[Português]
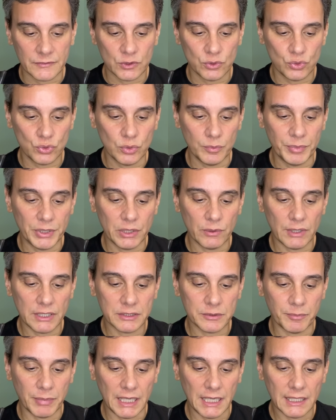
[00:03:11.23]
subiram
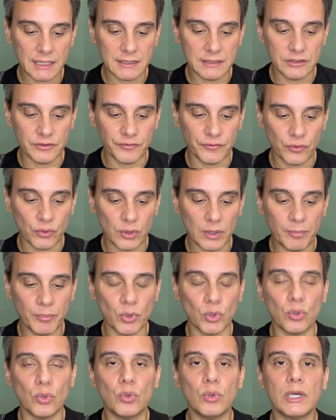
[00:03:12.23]
as barcas e foram à
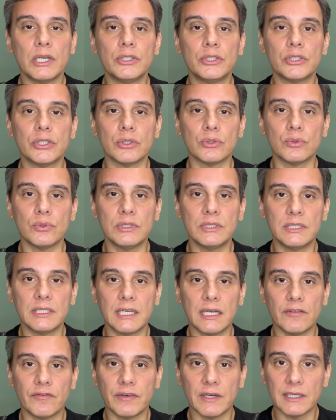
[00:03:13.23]
procura de Jesus em
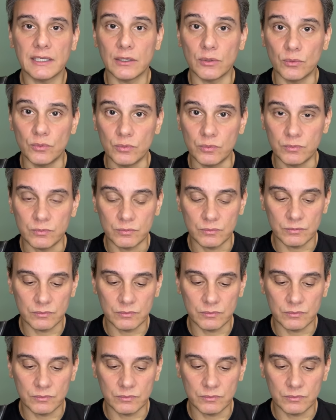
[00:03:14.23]
Cafarnaum.